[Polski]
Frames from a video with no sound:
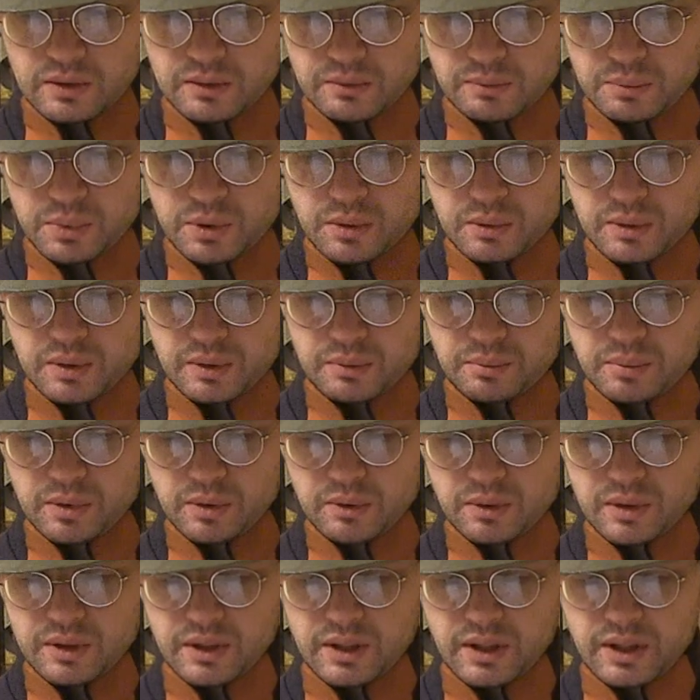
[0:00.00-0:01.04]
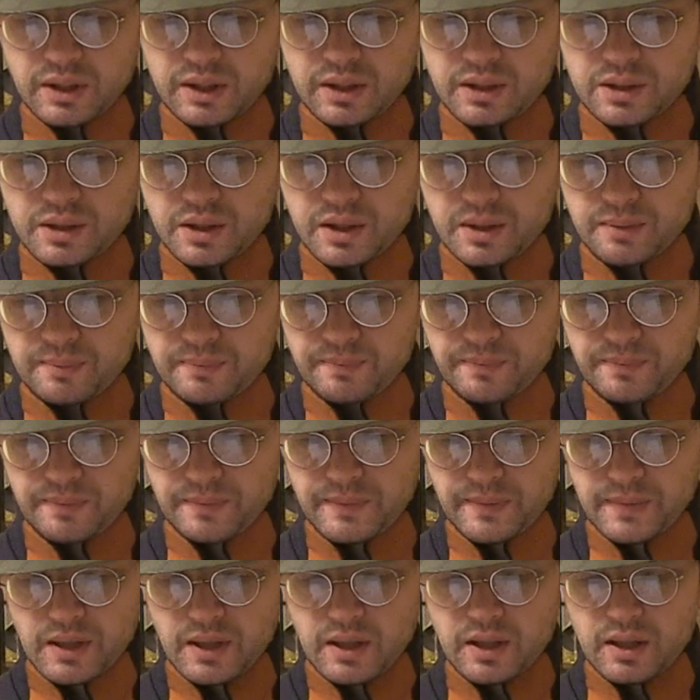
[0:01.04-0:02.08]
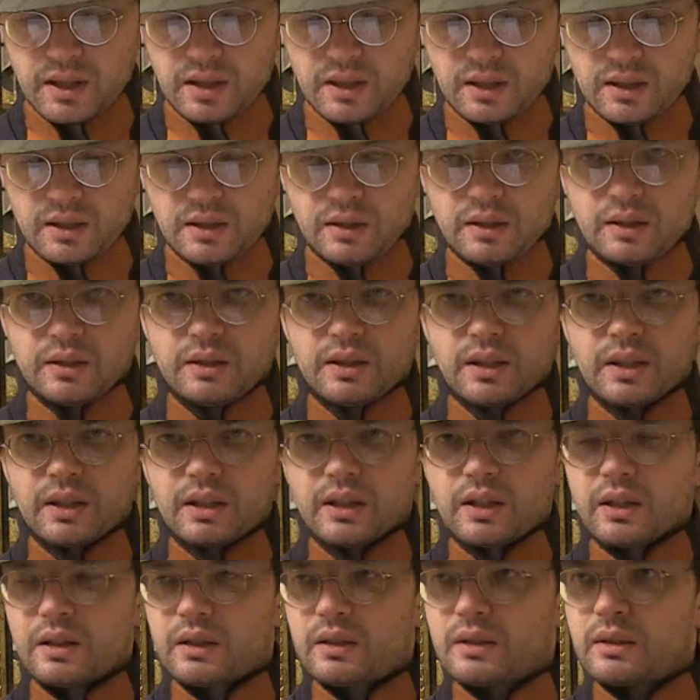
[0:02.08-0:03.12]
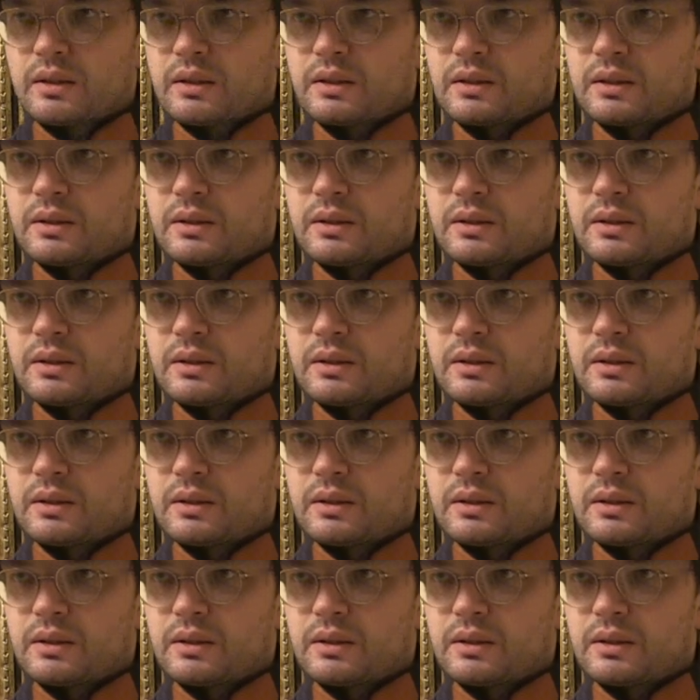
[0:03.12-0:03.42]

yy, były, były zajęcia, yy, tak jak